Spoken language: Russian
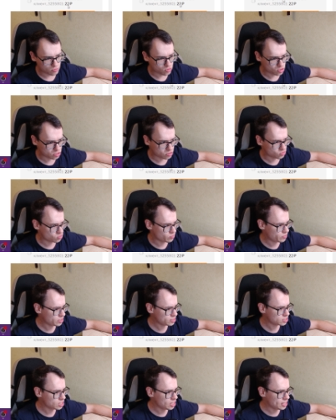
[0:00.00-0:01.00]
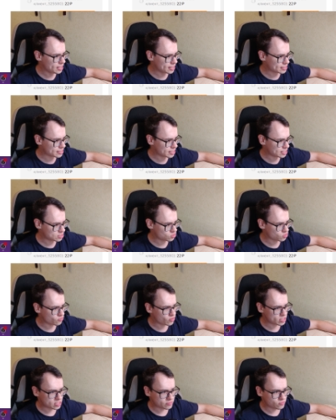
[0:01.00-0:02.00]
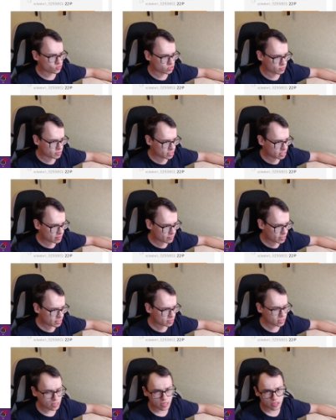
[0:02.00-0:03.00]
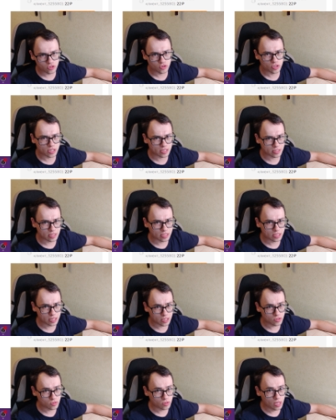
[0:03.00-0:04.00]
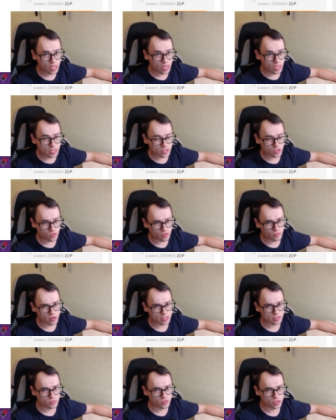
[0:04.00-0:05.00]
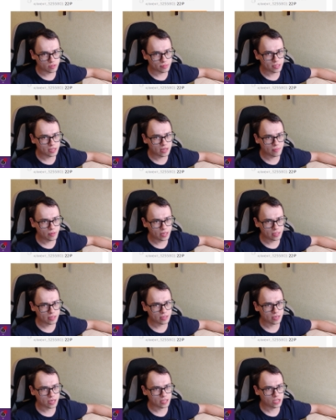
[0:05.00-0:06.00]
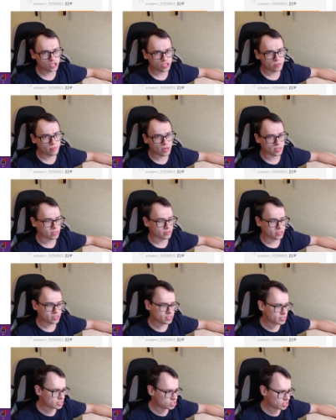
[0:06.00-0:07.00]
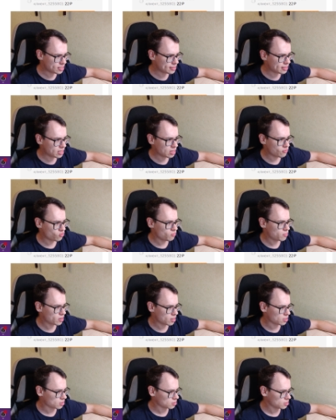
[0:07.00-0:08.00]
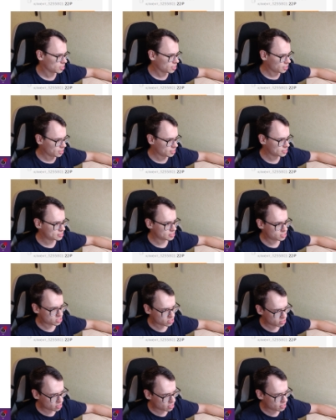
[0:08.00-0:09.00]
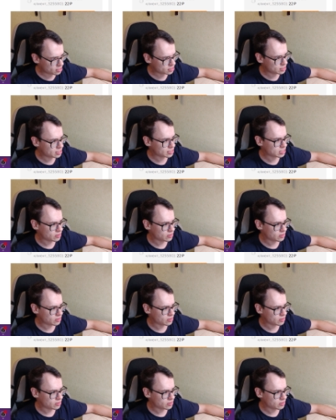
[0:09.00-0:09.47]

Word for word: можно купить на 128 гигабайт, и хочу сказать сразу, 128 гигабайт это, конечно, мало. Изначально я его брал из-за цены и для